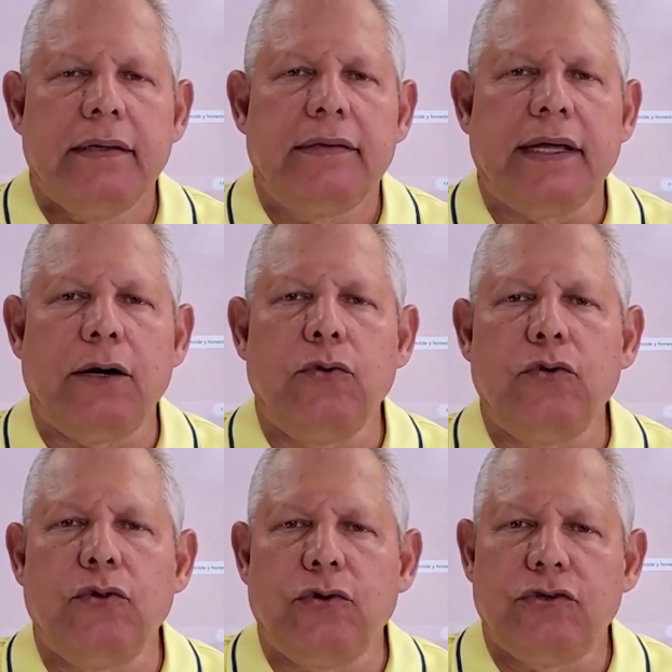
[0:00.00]

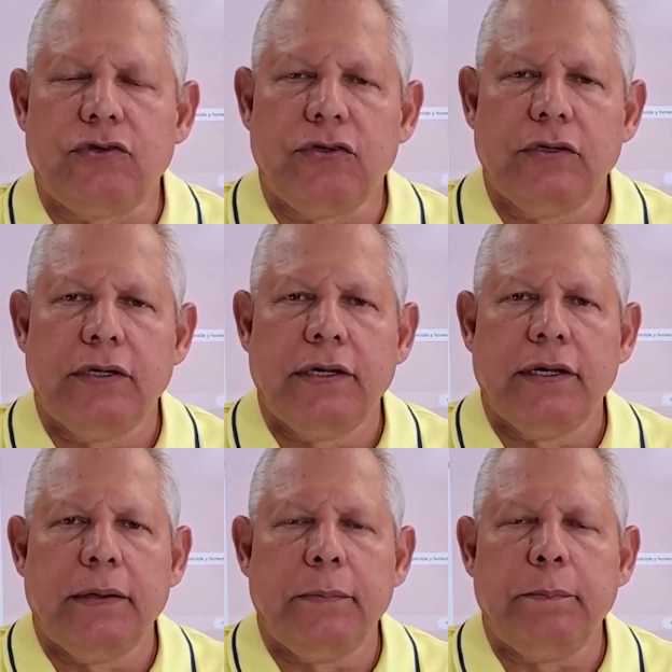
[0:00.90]
Saludos.
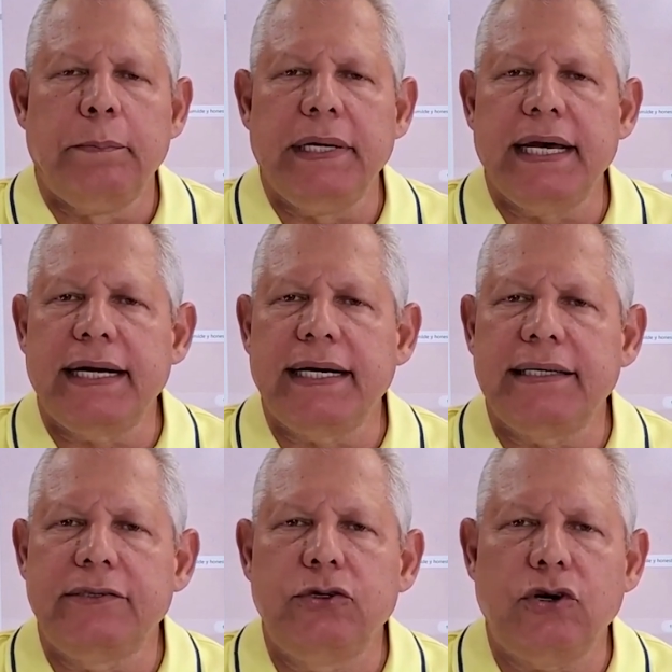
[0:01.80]

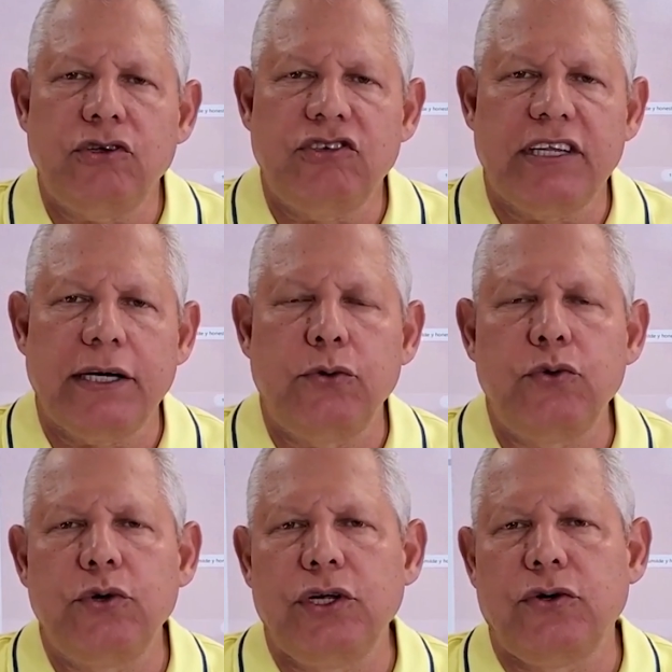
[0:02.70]
Viernes 12 de
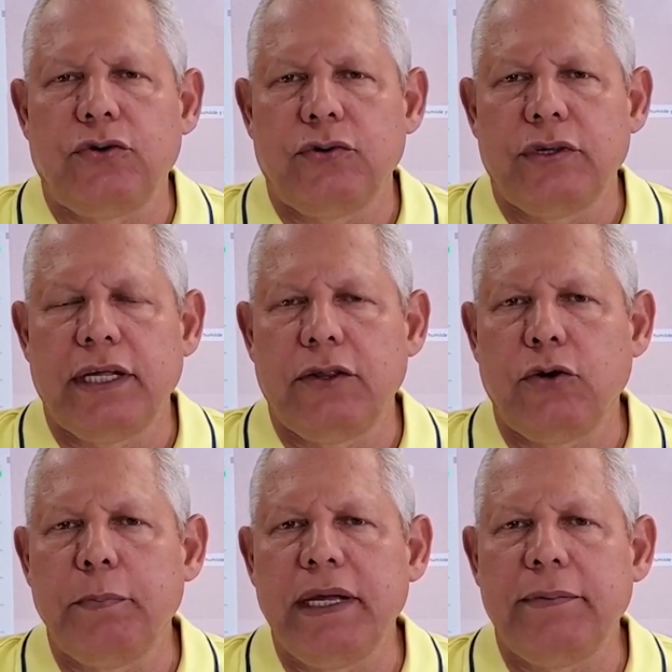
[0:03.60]
junio del
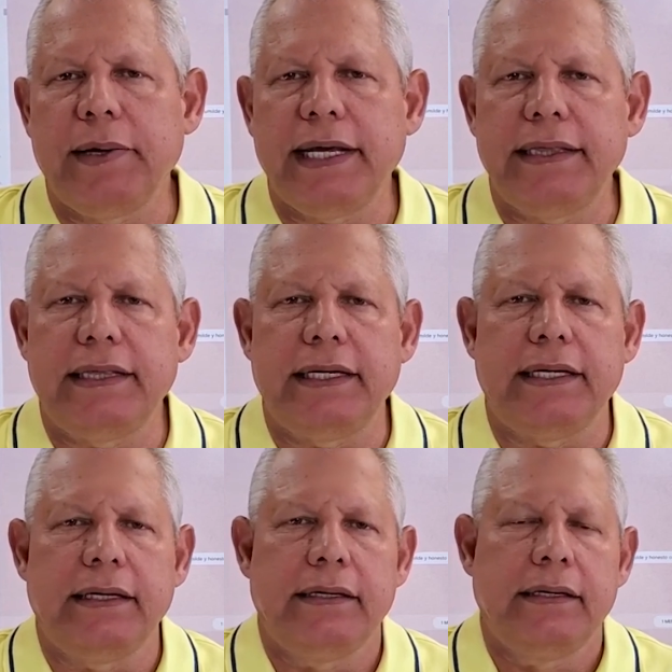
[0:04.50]
2020.